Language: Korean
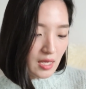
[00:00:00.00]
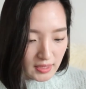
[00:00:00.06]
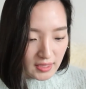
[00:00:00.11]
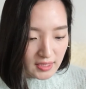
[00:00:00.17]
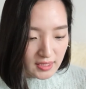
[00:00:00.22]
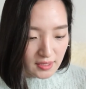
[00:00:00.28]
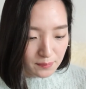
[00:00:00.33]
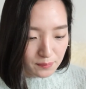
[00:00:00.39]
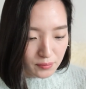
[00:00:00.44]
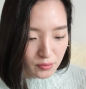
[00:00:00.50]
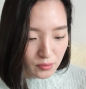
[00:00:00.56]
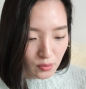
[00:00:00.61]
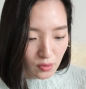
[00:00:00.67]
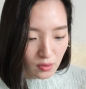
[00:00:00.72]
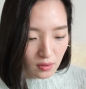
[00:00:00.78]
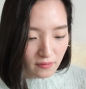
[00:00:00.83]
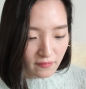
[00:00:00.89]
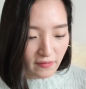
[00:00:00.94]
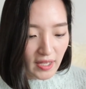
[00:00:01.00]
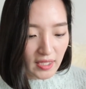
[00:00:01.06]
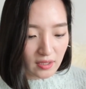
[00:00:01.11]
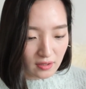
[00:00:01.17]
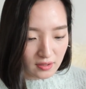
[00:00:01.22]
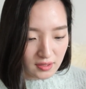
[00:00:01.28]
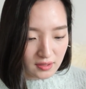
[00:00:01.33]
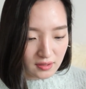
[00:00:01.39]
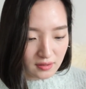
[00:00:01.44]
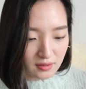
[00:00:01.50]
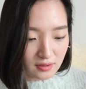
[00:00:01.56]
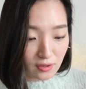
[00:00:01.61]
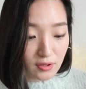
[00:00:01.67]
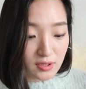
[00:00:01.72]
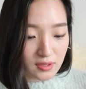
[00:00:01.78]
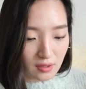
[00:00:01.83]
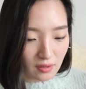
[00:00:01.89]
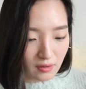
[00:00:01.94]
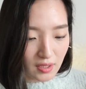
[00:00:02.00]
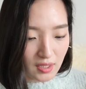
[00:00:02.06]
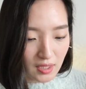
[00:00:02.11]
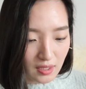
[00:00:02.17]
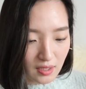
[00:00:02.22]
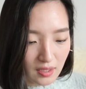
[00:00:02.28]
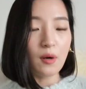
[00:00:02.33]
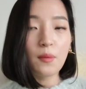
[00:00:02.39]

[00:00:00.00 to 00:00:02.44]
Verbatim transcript: 이십 퍼센트 페더스 써있어요. 예.